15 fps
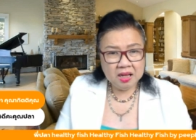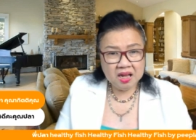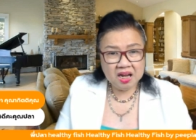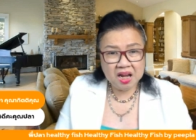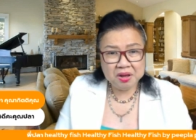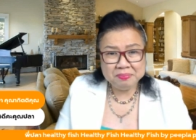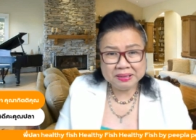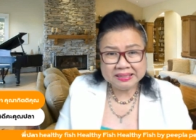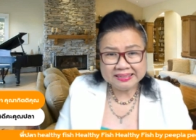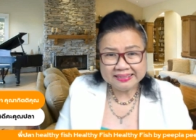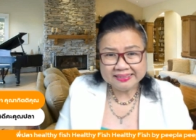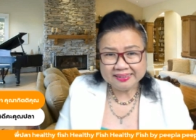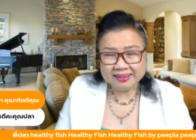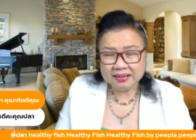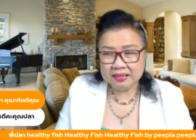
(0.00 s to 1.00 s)
แล้วมันเกิ
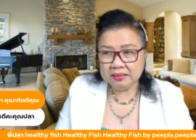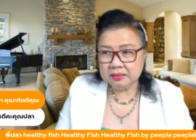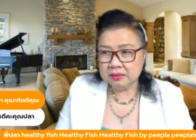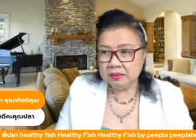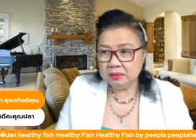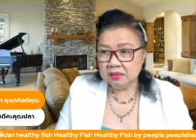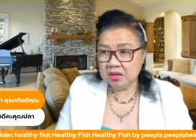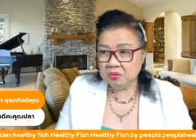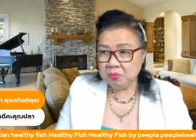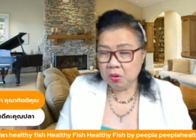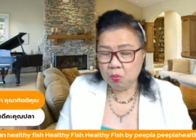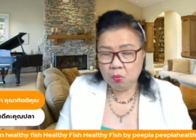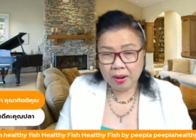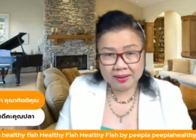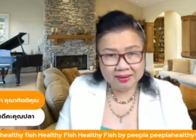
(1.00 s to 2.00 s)
ดอะไรขึ้นเขาบอก
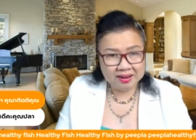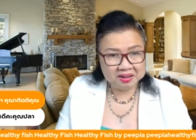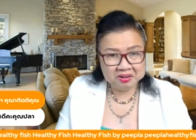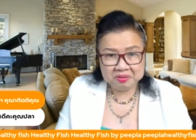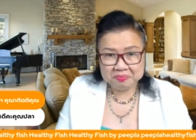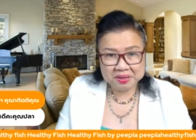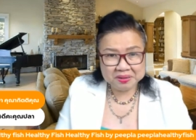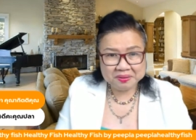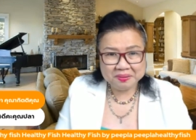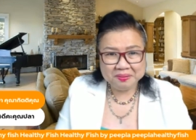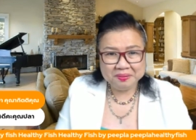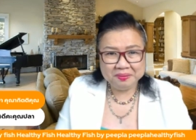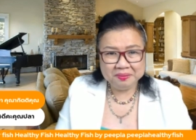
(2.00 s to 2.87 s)
วันนั้นก็ไม่ท้อ